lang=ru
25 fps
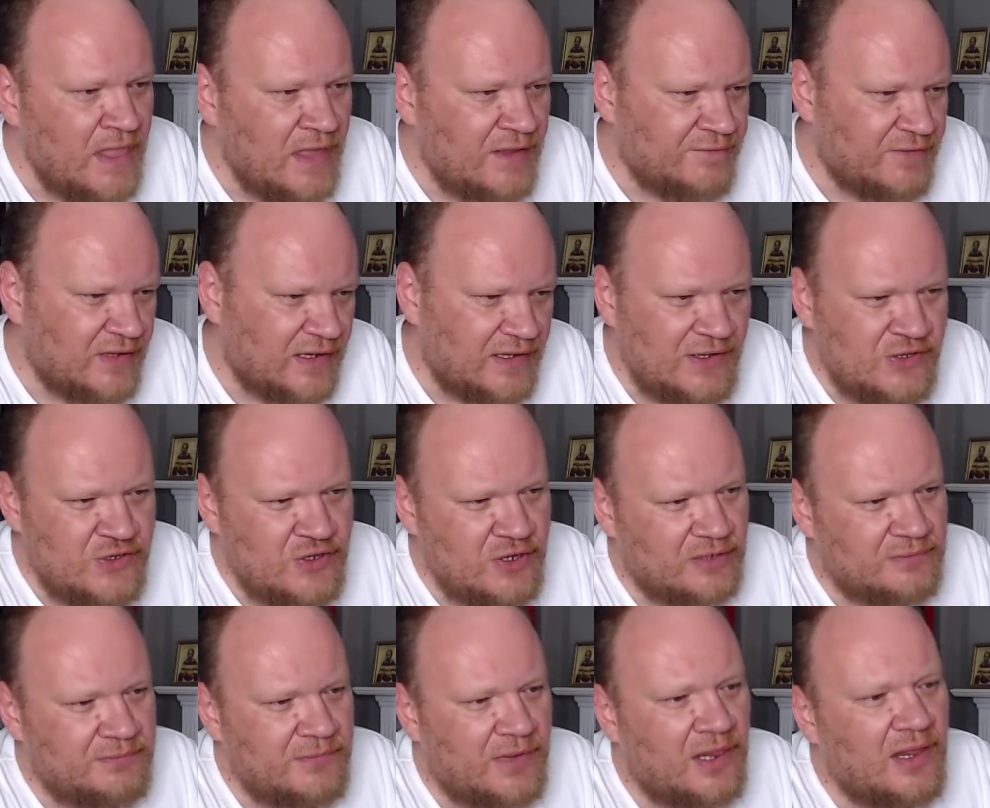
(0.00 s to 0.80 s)
В
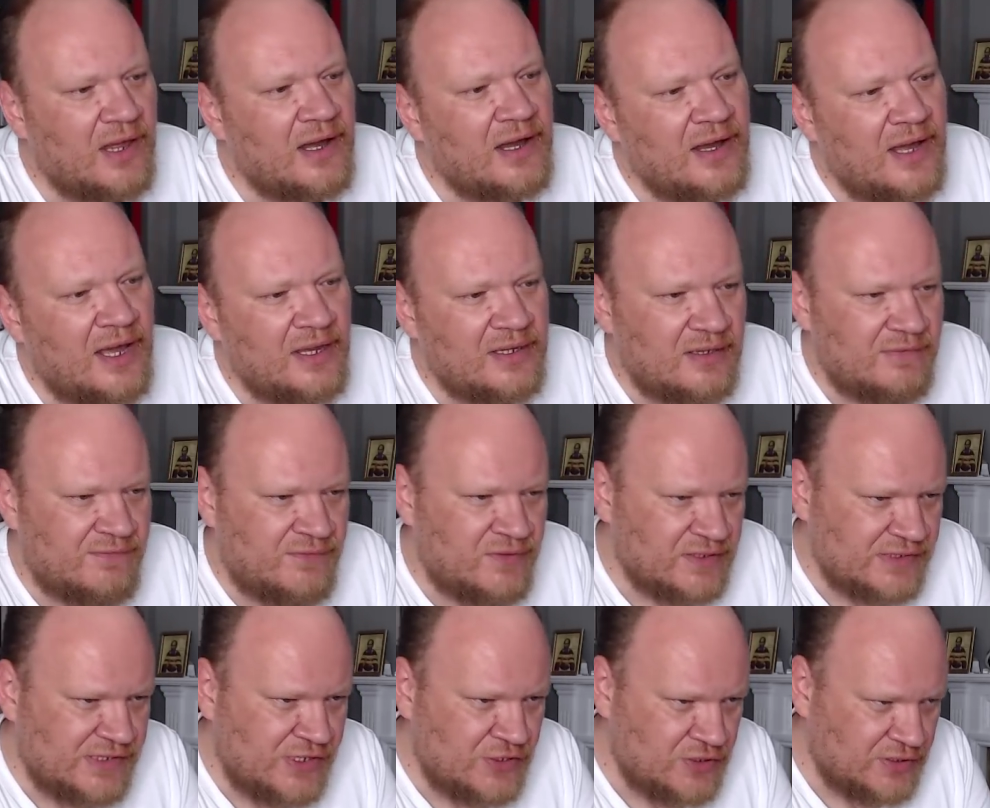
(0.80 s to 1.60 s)
отличие от молока,
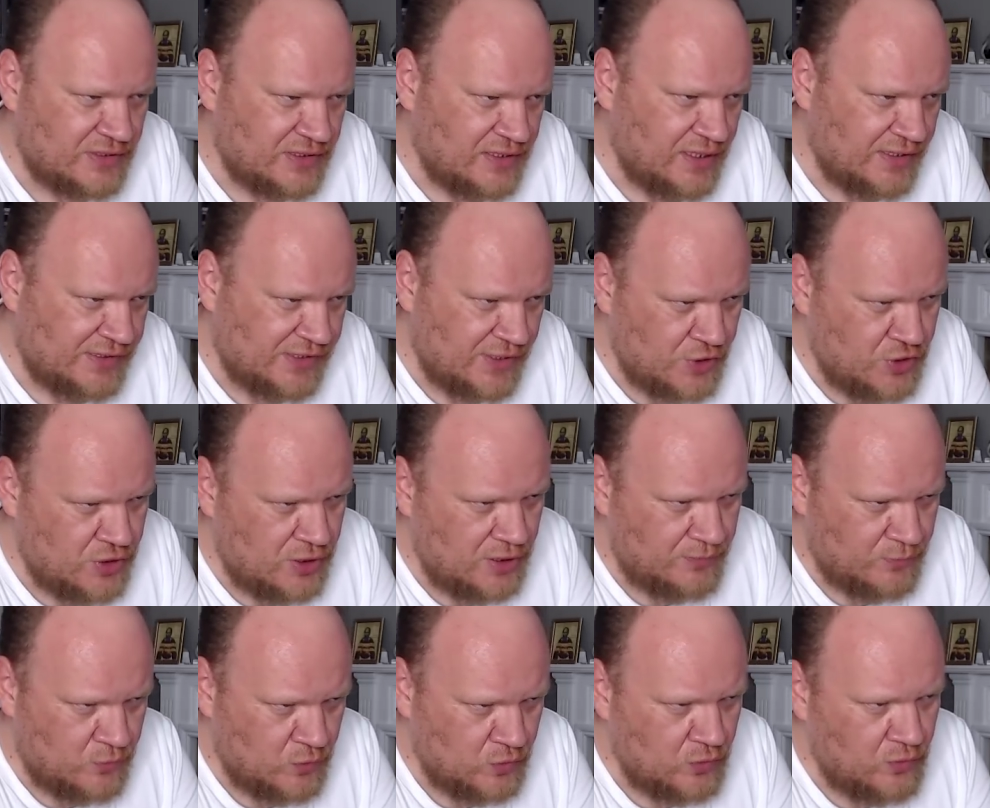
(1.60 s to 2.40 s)
кефир сочетается с
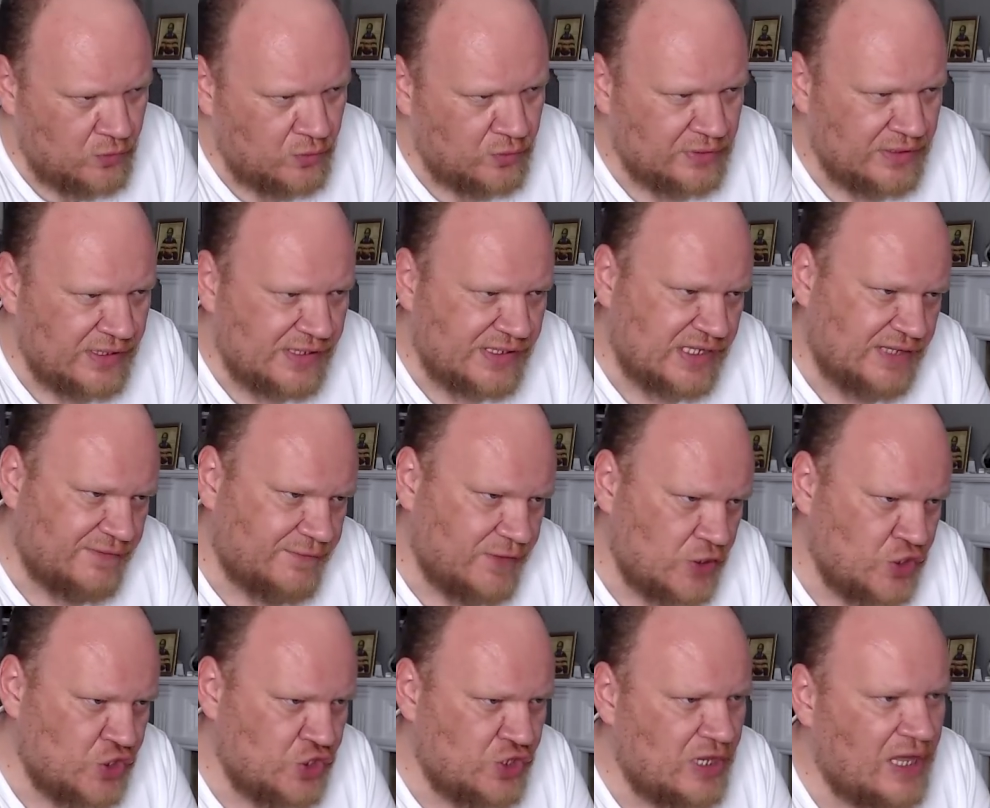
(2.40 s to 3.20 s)
чем угодно, с
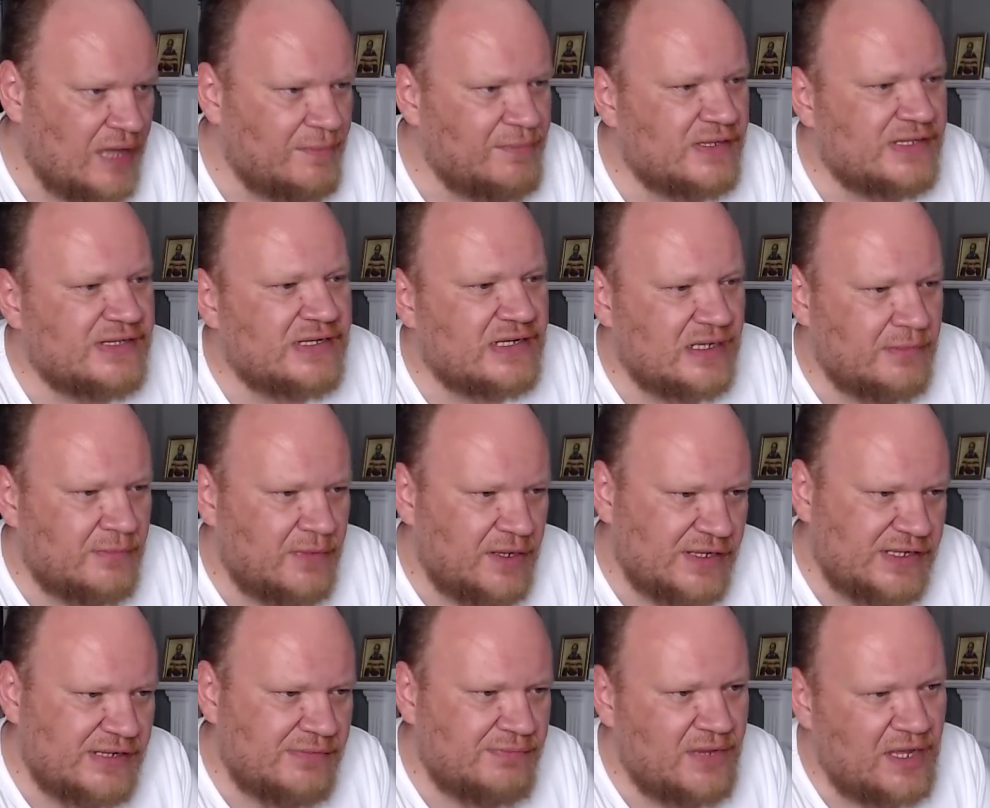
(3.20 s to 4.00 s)
овощами, с
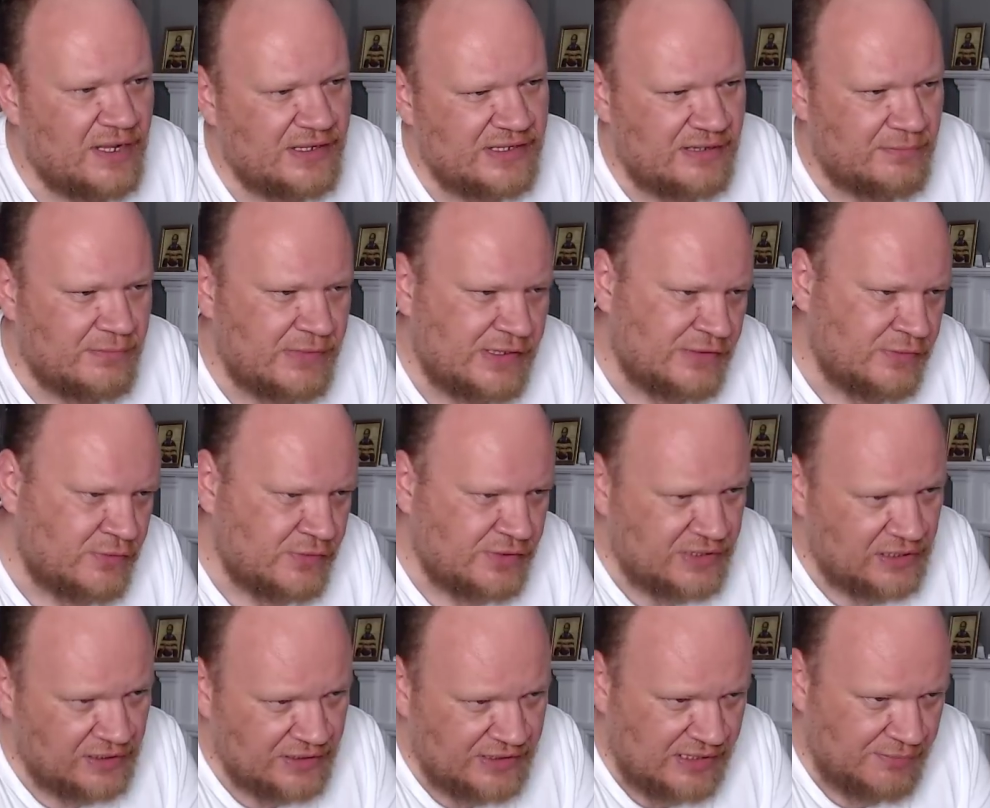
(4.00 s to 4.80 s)
рыбой, с мясом, с
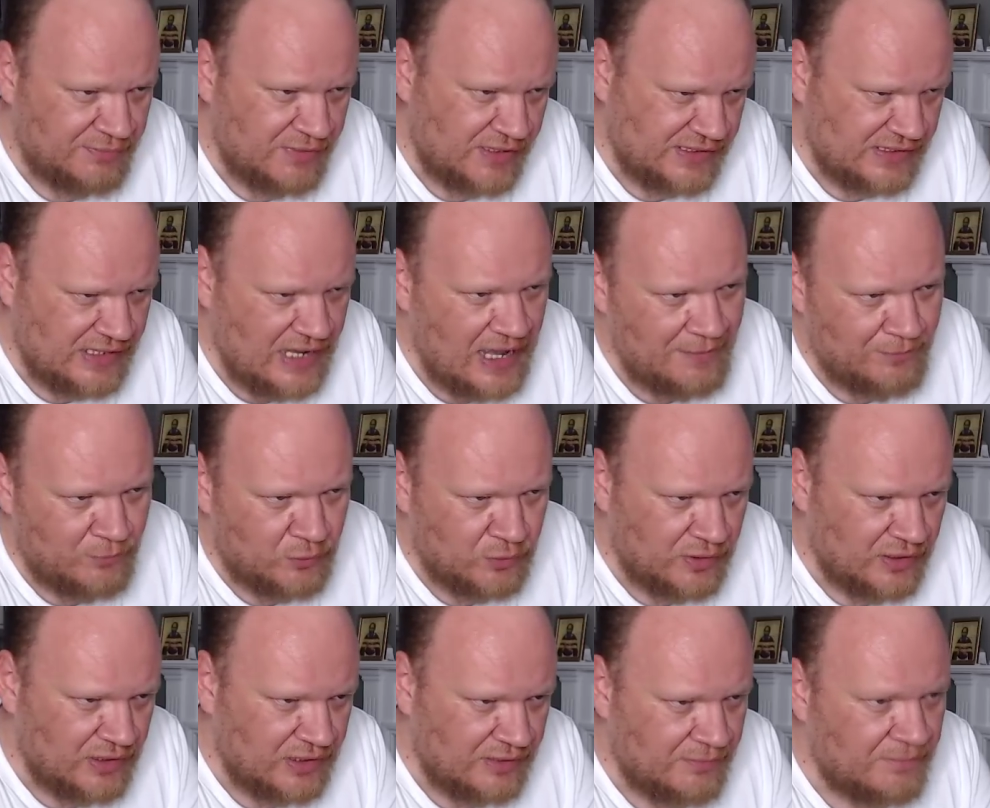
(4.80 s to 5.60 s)
устрицами, с
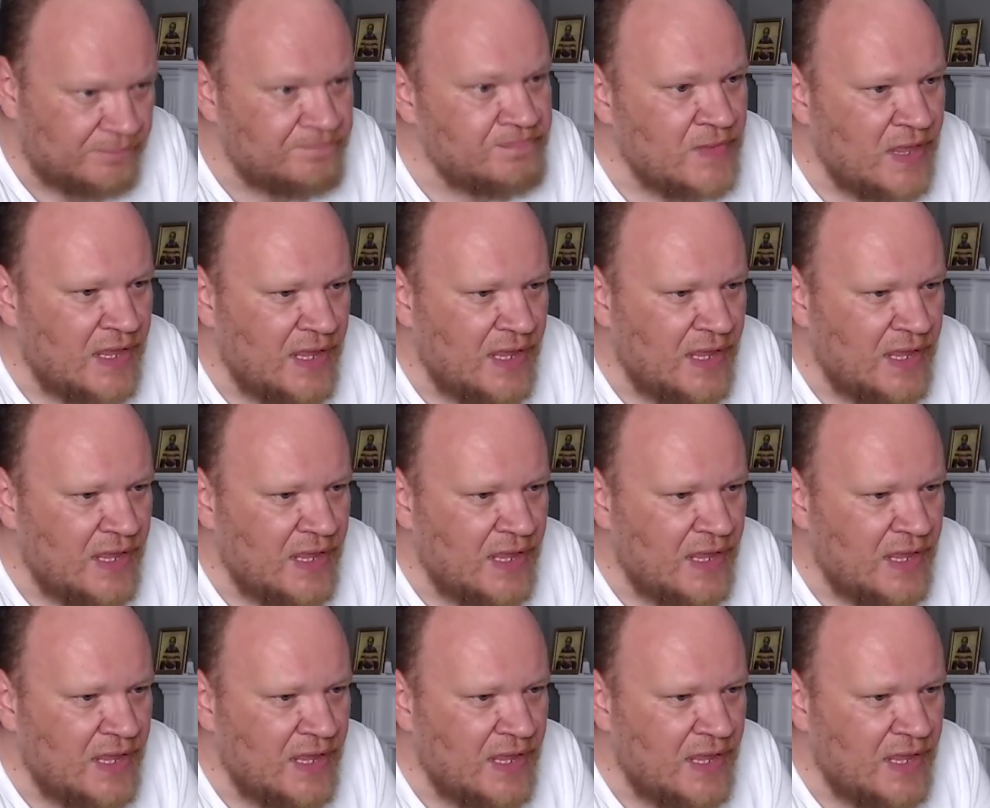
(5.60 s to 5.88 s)
гамбургером.